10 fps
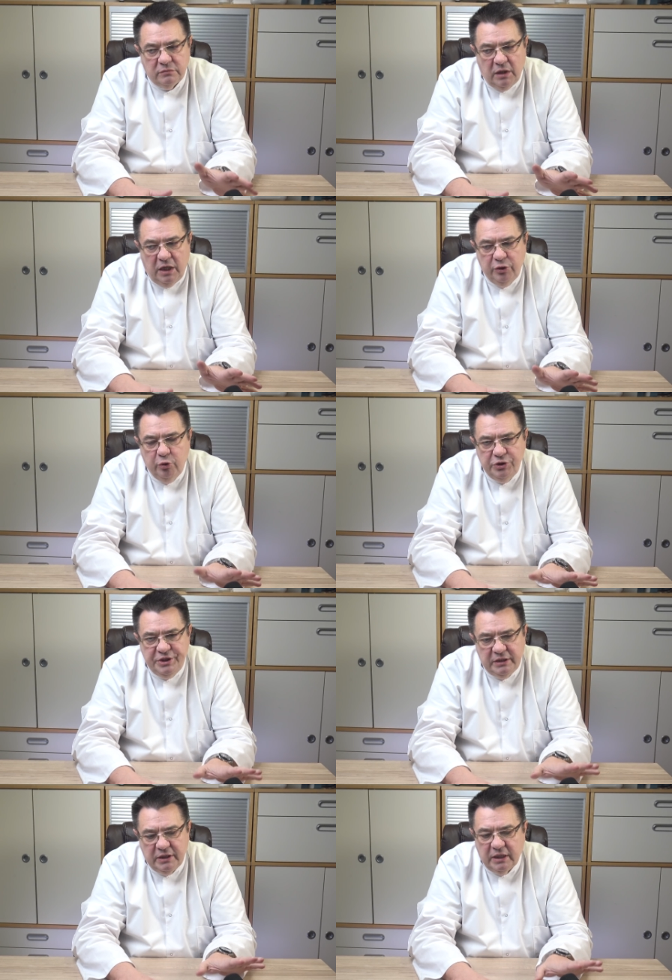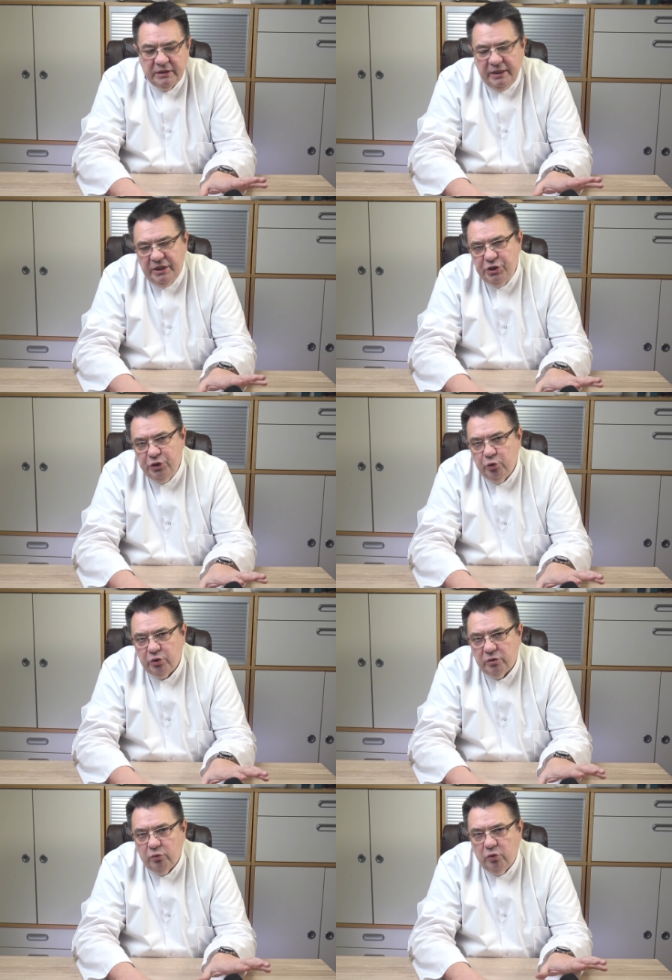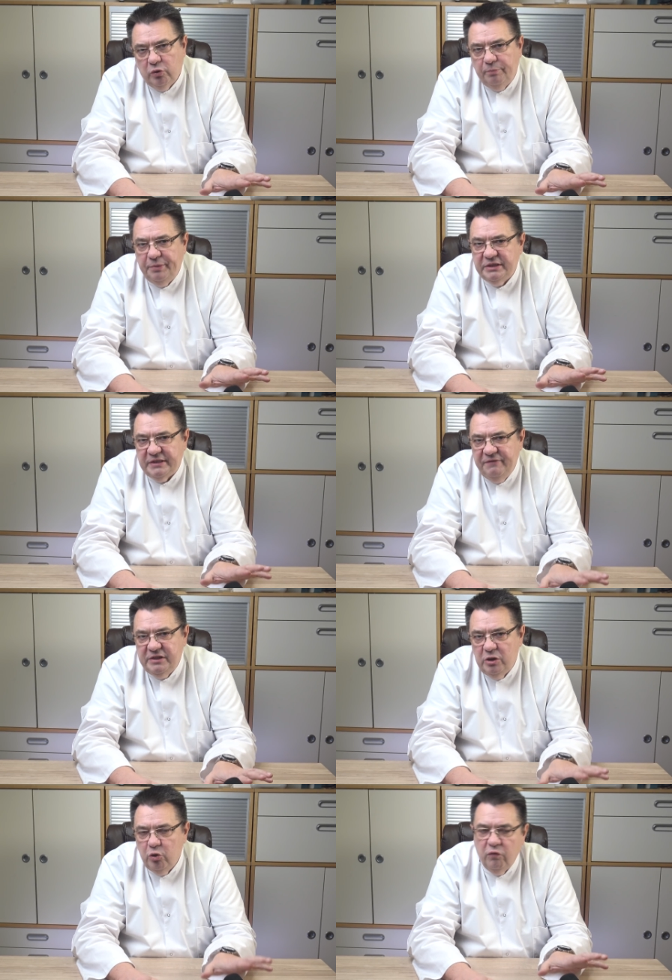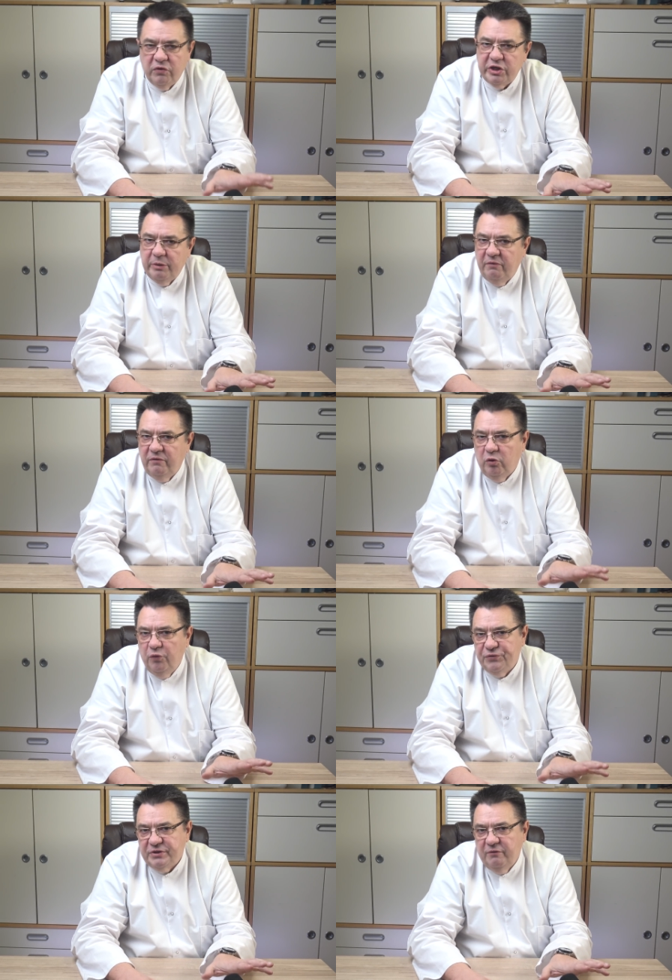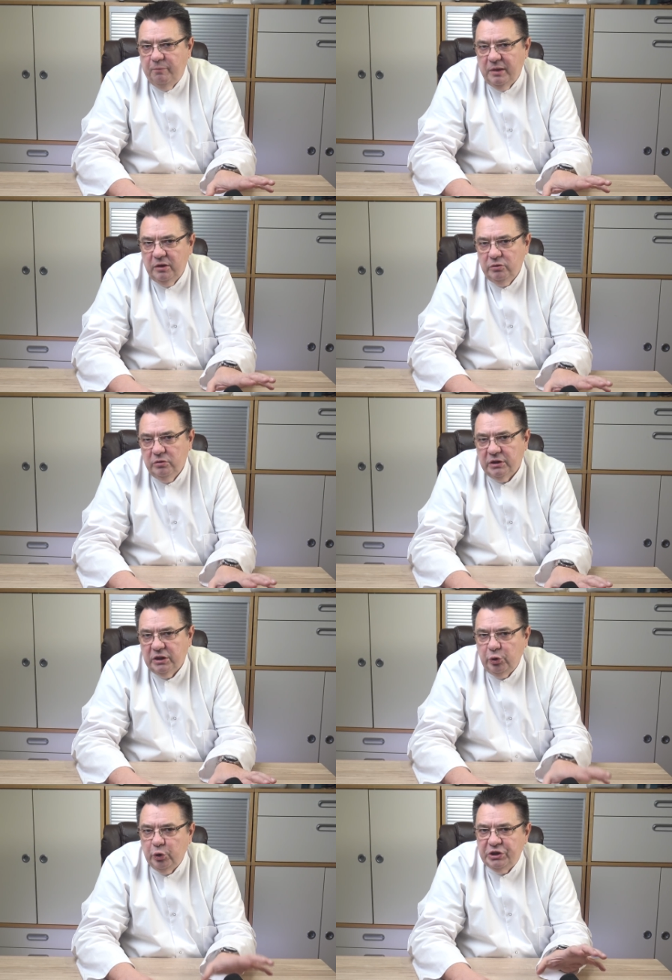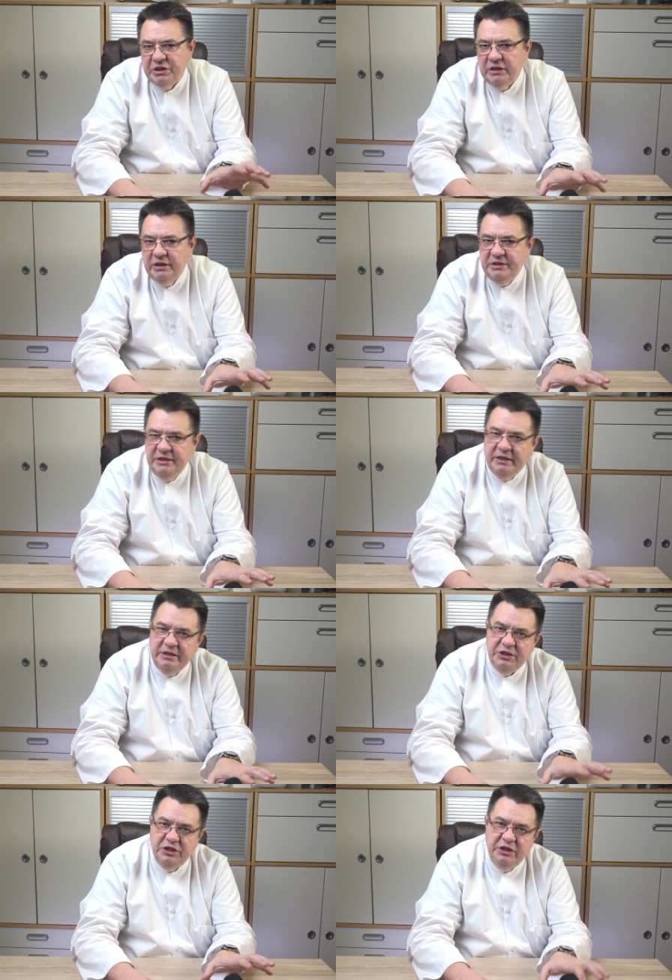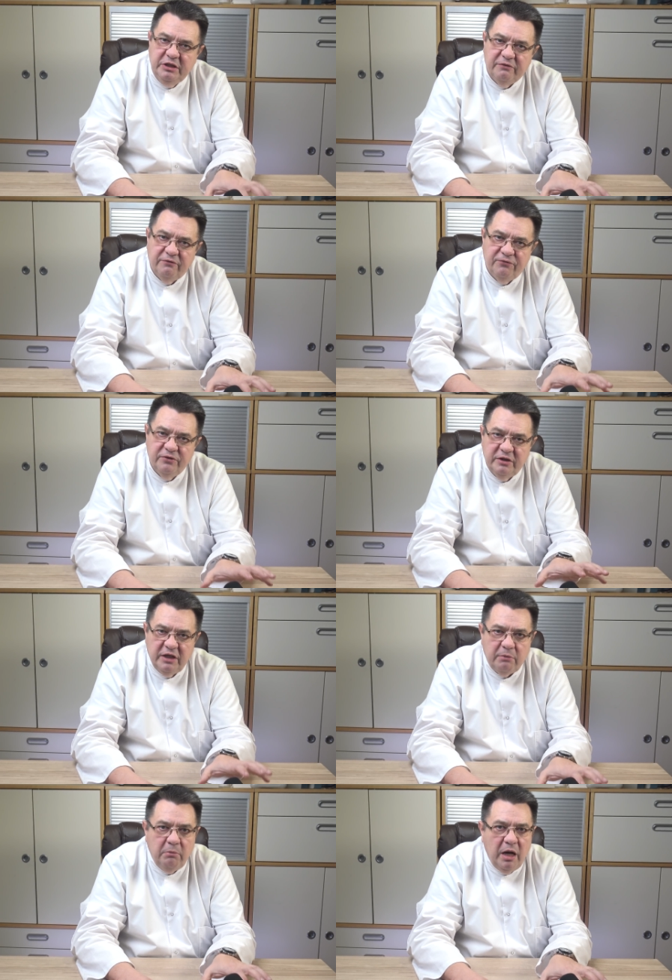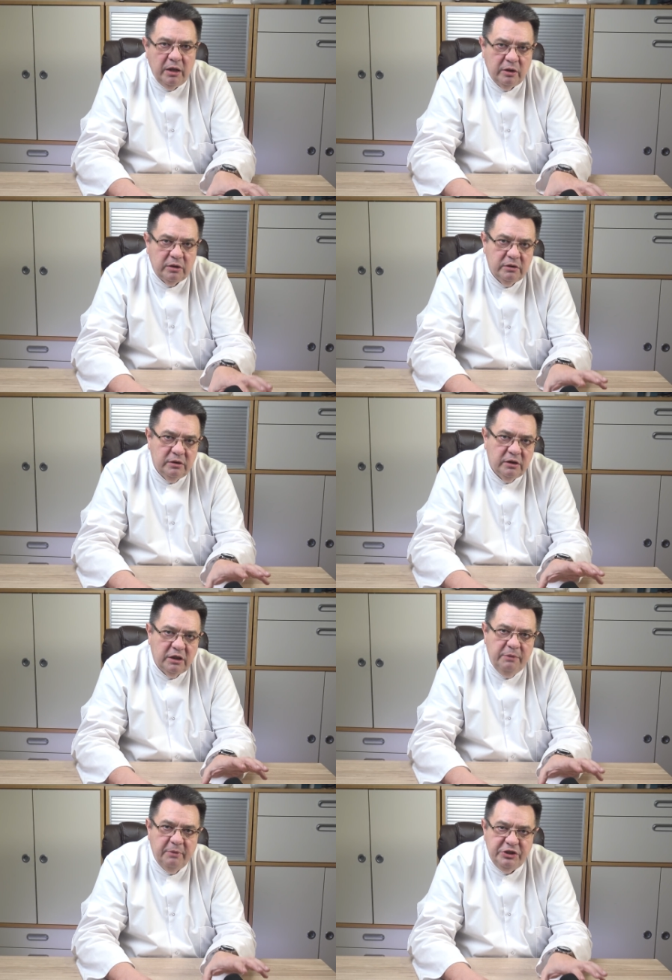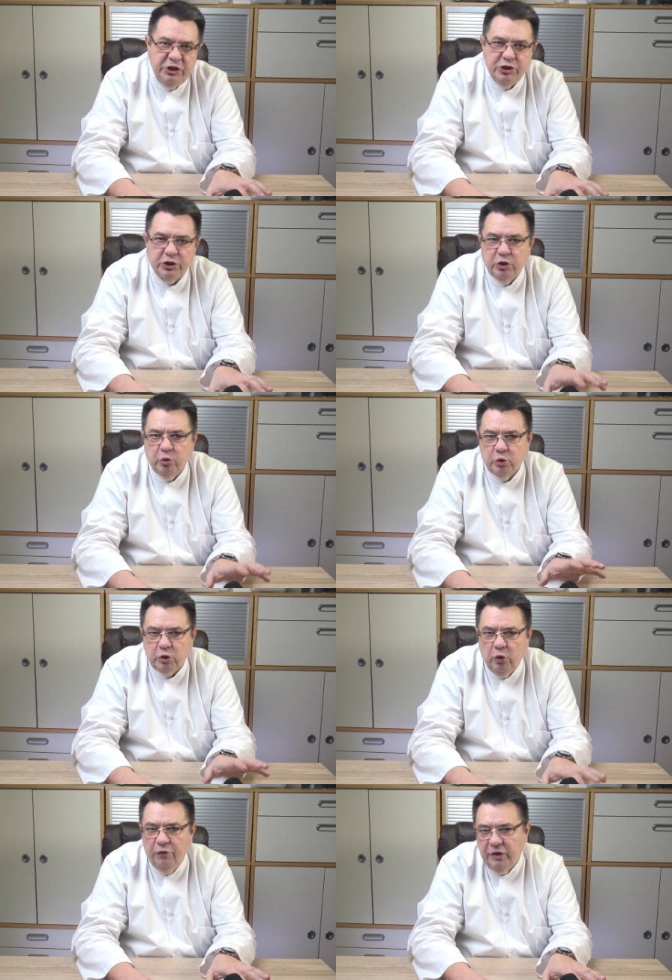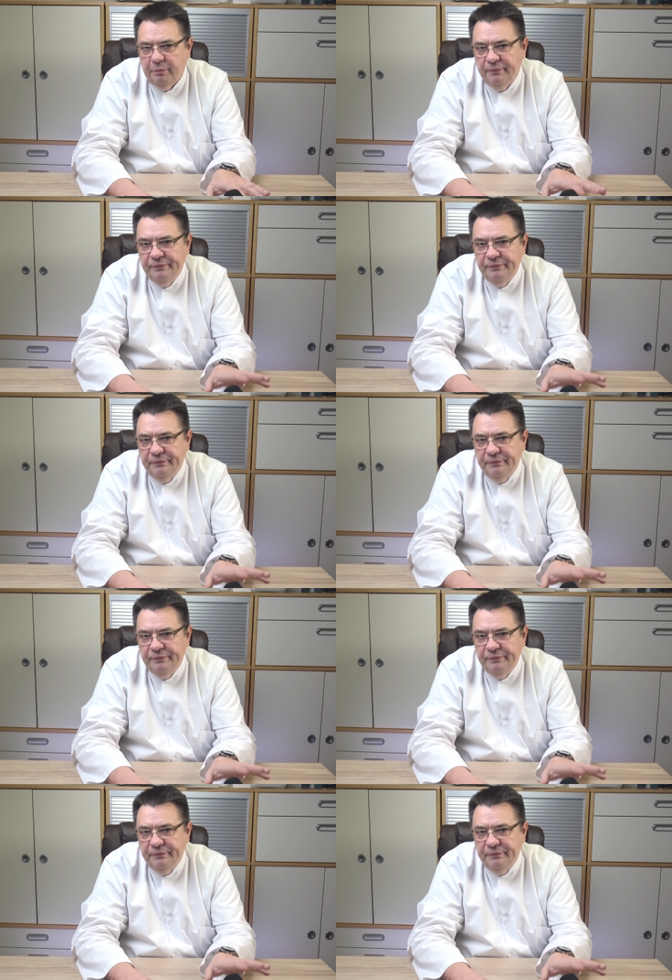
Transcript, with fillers: Одно дело, когда речь идет о представителе уважаемого офисного планктона, который целый день сидит в нормальных климатических условиях